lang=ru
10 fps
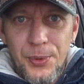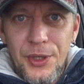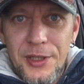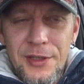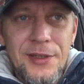
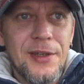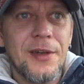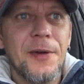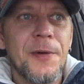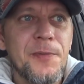Прикиньте.
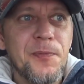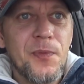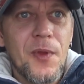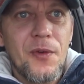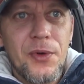
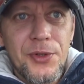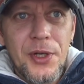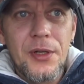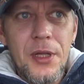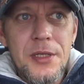В
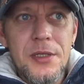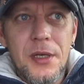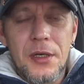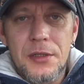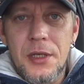
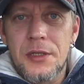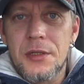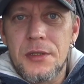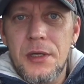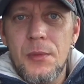одноклассниках, кстати,
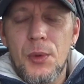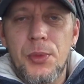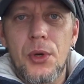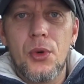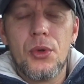стримы
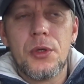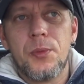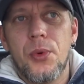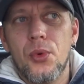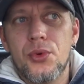проходят
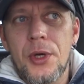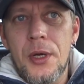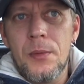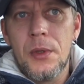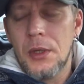по утрам.